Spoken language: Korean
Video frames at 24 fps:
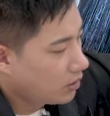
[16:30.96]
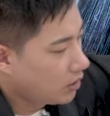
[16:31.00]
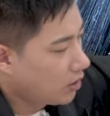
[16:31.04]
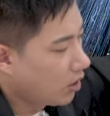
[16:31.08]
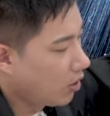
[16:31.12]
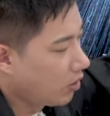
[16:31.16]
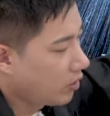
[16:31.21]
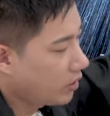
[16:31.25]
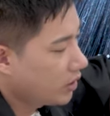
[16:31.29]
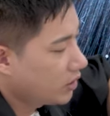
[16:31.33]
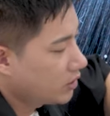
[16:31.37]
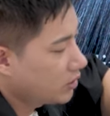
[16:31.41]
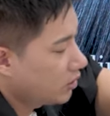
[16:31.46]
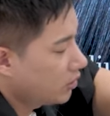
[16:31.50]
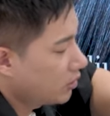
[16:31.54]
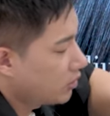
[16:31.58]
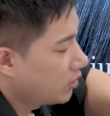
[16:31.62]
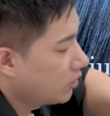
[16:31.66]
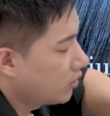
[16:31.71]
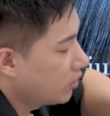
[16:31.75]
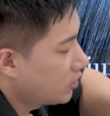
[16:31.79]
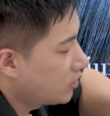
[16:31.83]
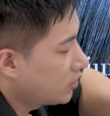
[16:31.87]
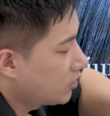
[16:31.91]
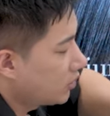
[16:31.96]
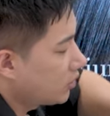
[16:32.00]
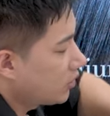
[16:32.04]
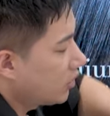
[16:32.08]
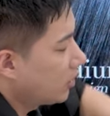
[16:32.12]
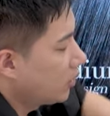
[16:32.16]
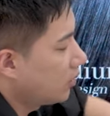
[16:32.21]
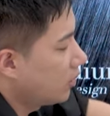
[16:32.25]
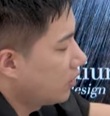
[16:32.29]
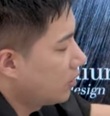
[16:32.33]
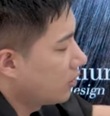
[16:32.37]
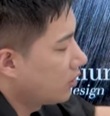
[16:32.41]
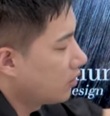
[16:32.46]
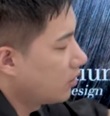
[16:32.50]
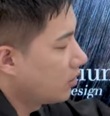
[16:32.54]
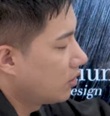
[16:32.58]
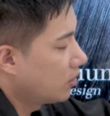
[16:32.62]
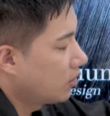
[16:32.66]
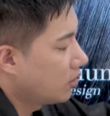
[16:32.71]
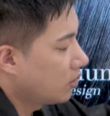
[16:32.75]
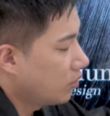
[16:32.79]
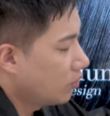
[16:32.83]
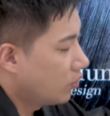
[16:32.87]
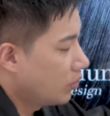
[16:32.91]
여기서 들었을 때는
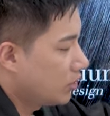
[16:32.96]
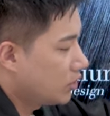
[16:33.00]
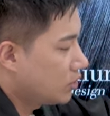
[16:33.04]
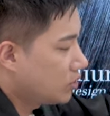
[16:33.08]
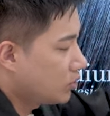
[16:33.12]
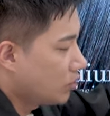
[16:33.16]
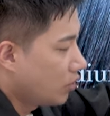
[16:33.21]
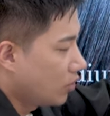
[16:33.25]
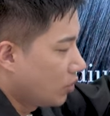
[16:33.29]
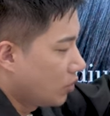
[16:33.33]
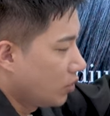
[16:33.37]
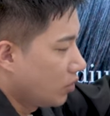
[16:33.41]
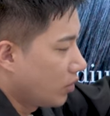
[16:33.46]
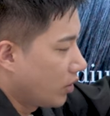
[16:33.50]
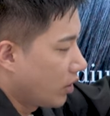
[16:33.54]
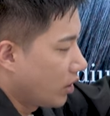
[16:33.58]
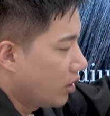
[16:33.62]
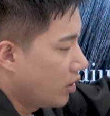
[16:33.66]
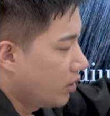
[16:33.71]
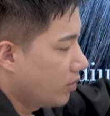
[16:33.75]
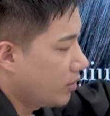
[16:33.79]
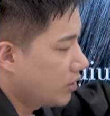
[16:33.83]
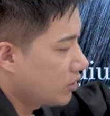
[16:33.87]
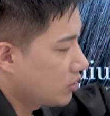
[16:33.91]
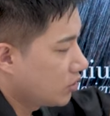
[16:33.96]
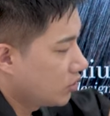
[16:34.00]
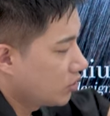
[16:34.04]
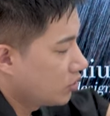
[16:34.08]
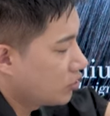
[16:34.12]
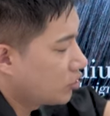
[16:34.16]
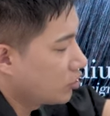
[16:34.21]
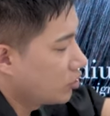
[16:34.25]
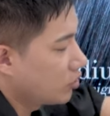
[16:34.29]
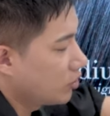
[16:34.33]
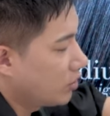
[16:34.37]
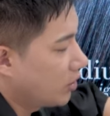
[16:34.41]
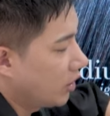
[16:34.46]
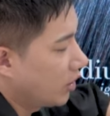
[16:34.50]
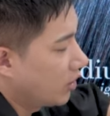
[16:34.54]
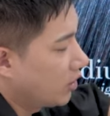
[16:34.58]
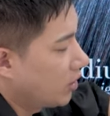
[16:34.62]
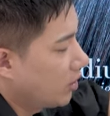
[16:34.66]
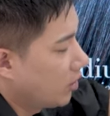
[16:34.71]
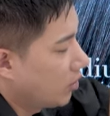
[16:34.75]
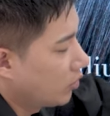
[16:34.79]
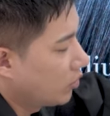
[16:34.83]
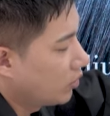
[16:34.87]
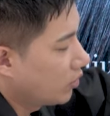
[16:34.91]
위쪽으로 엘리베이션 주는 게
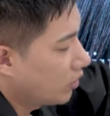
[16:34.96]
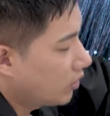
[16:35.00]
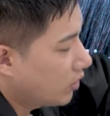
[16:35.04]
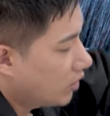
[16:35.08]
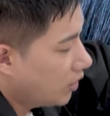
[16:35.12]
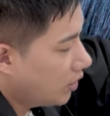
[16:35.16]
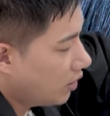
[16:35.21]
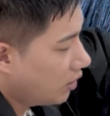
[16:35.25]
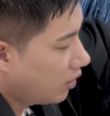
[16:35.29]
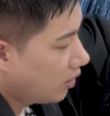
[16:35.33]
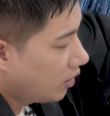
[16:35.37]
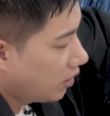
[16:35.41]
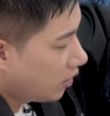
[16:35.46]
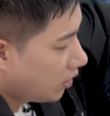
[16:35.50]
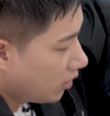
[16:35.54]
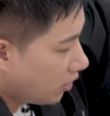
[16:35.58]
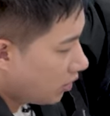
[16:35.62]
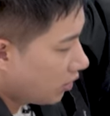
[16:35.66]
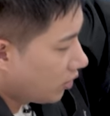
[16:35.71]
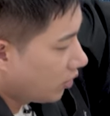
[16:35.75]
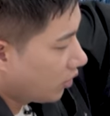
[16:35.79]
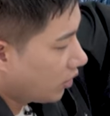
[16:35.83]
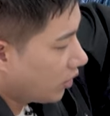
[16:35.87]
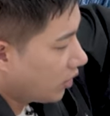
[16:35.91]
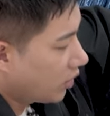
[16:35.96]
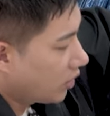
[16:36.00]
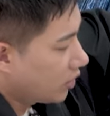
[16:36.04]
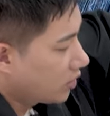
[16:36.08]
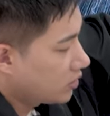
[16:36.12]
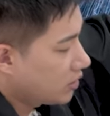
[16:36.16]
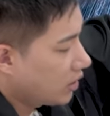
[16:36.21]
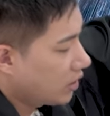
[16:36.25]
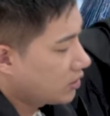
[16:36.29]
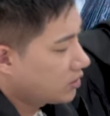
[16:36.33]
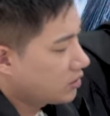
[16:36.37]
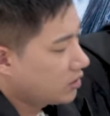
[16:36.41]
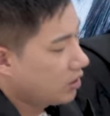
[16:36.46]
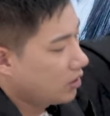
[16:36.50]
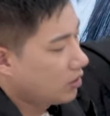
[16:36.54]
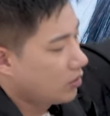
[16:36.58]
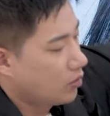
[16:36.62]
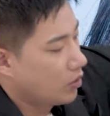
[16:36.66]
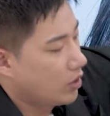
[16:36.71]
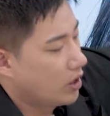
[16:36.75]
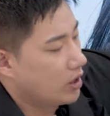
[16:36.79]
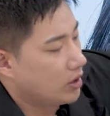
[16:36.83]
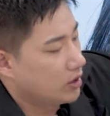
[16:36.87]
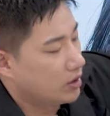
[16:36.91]
아니라 어떻게 이렇게 섹션
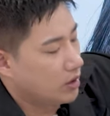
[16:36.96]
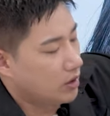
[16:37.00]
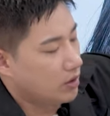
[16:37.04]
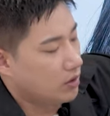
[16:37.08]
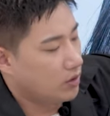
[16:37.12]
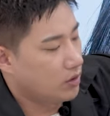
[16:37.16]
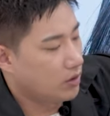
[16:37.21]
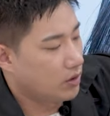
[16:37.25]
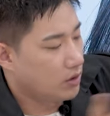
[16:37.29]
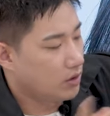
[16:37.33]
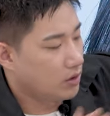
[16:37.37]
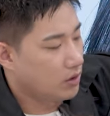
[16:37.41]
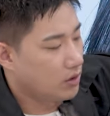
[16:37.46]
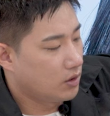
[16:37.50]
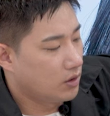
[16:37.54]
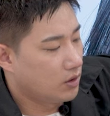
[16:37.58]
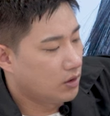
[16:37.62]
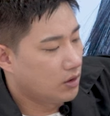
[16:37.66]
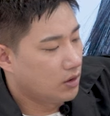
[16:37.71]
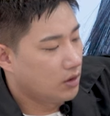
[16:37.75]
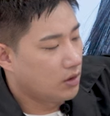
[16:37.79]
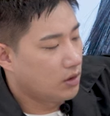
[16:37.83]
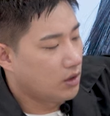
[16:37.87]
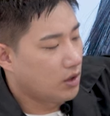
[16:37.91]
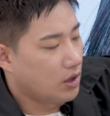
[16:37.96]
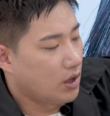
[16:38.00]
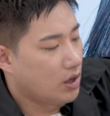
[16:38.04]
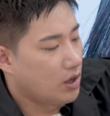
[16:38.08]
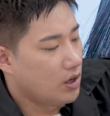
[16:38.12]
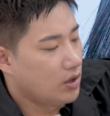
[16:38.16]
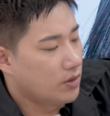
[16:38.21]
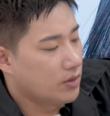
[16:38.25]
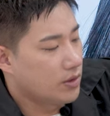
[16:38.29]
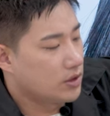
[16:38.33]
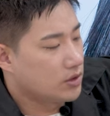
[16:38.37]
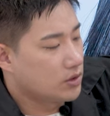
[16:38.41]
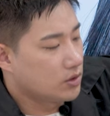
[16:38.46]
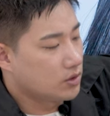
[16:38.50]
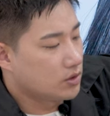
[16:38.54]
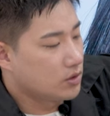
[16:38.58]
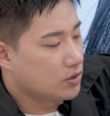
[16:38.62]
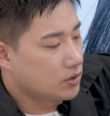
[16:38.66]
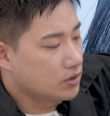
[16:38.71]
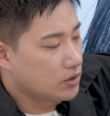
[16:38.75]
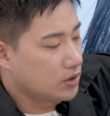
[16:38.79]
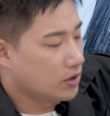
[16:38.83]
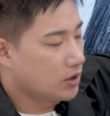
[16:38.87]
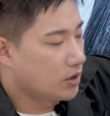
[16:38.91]
모양대로 엘리베이션
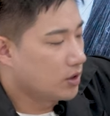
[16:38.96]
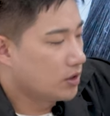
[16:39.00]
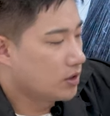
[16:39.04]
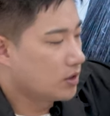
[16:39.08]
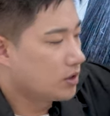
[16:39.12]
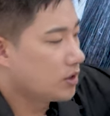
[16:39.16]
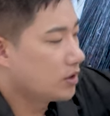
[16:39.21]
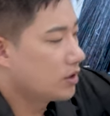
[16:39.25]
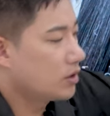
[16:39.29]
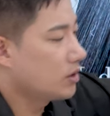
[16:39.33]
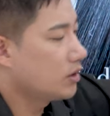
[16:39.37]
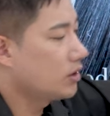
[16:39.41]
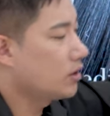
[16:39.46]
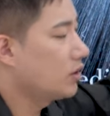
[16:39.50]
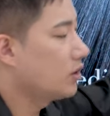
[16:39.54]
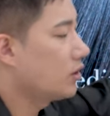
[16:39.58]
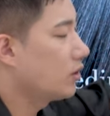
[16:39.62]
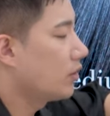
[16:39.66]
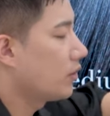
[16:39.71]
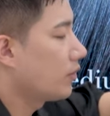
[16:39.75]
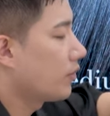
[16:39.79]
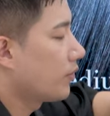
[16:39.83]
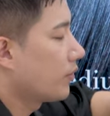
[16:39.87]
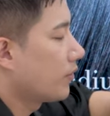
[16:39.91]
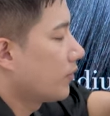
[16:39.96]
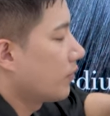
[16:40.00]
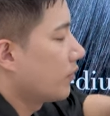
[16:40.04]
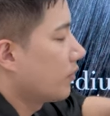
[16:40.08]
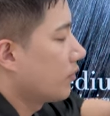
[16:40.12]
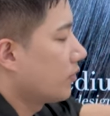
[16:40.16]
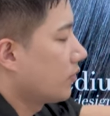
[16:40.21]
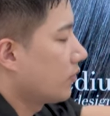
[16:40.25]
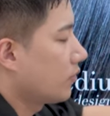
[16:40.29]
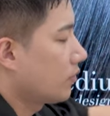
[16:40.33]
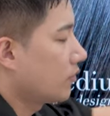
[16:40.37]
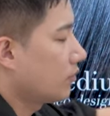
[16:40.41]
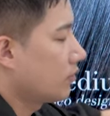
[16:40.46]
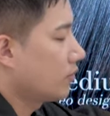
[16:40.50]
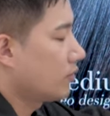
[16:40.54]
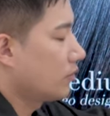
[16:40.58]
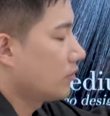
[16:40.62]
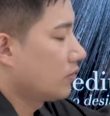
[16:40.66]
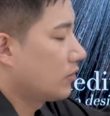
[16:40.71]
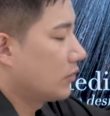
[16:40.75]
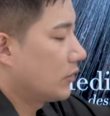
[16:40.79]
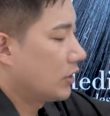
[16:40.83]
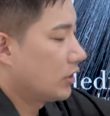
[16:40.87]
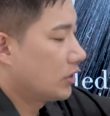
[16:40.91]
줘서 커트
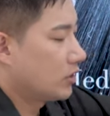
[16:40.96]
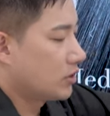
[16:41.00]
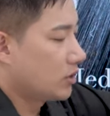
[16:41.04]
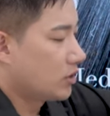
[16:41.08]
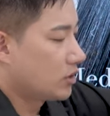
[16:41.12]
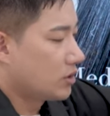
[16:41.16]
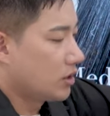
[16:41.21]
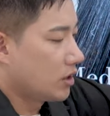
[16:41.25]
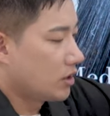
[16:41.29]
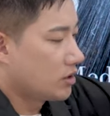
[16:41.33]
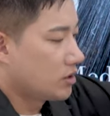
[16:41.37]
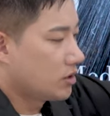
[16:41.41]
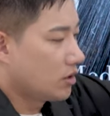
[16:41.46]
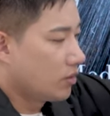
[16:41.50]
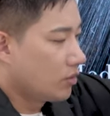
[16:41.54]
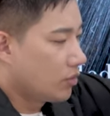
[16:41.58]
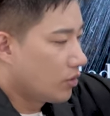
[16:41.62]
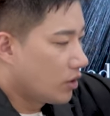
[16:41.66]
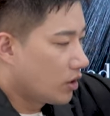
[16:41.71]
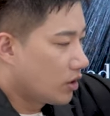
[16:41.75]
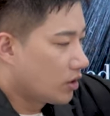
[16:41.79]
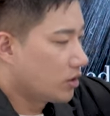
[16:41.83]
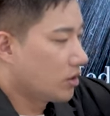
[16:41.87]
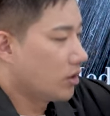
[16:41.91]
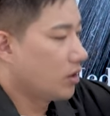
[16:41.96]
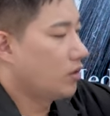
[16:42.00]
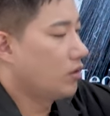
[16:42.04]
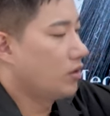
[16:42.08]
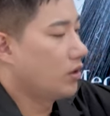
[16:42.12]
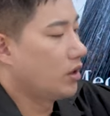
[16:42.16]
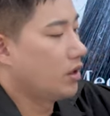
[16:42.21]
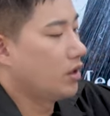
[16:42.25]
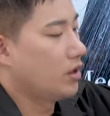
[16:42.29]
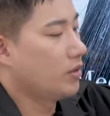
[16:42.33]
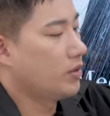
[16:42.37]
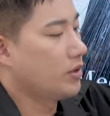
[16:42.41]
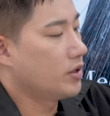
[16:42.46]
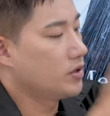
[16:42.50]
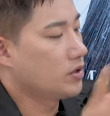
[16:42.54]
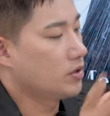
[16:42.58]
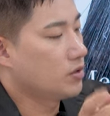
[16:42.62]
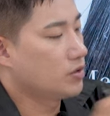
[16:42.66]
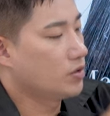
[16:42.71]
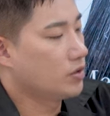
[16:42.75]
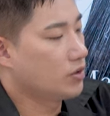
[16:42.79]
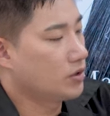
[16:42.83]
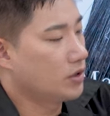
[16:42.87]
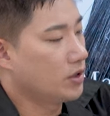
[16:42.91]
저 섹션 모양대로
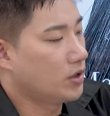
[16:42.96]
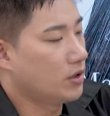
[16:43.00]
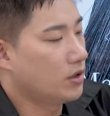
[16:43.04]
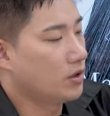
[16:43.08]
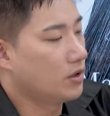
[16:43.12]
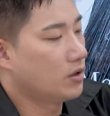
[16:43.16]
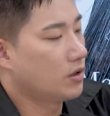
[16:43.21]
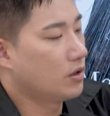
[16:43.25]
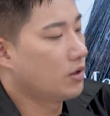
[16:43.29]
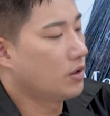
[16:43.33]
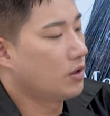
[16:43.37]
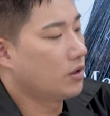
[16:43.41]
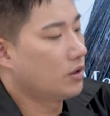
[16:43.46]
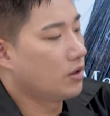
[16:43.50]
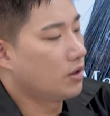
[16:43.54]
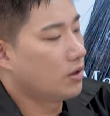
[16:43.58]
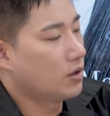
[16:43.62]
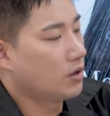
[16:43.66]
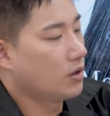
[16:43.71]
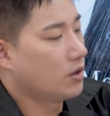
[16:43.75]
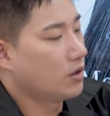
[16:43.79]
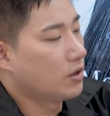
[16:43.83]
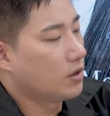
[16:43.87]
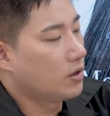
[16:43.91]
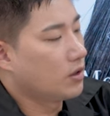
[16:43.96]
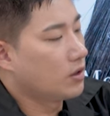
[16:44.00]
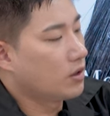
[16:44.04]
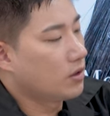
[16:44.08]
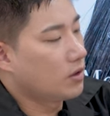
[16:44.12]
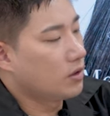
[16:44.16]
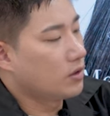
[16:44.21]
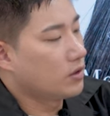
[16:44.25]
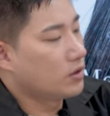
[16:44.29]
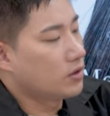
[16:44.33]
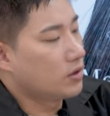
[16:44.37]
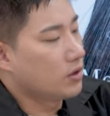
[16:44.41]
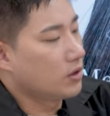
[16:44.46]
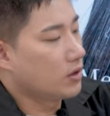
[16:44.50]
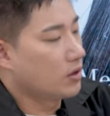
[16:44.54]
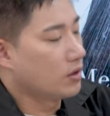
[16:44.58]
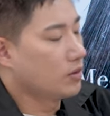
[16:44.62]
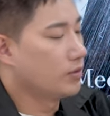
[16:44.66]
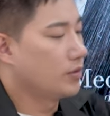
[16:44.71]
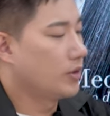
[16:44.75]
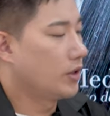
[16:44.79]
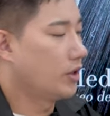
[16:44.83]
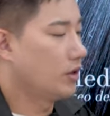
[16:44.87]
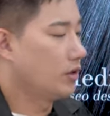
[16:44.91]
엘리베이션 줘서 커트
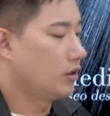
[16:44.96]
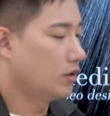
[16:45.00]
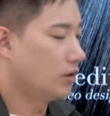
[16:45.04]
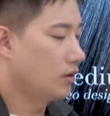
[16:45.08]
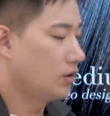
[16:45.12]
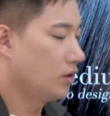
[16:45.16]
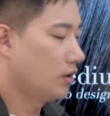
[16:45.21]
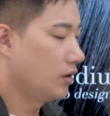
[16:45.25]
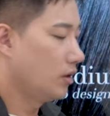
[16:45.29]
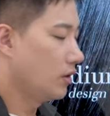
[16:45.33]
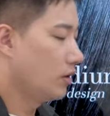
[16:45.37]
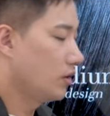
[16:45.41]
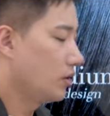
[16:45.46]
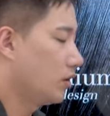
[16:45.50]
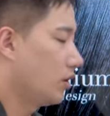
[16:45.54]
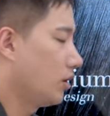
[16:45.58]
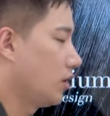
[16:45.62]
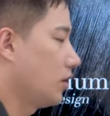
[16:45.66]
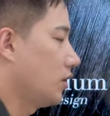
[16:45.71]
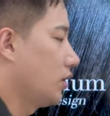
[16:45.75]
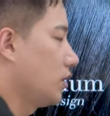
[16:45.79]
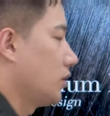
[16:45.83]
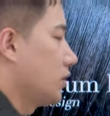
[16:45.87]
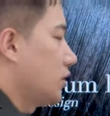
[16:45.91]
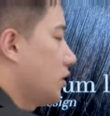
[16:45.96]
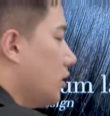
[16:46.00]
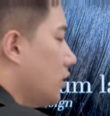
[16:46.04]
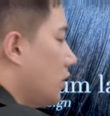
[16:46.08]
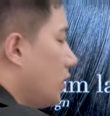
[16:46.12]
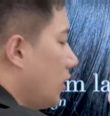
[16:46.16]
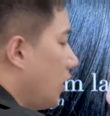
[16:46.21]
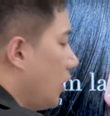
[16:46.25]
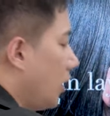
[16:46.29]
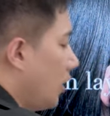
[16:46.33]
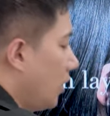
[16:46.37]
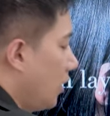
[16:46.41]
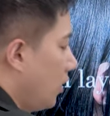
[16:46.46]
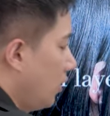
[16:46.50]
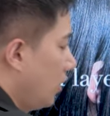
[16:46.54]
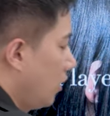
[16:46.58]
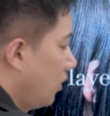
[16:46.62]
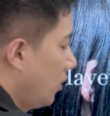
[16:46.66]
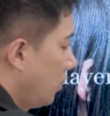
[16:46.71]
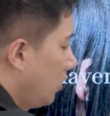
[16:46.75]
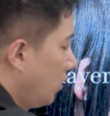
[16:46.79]
그러면 떨어졌을 때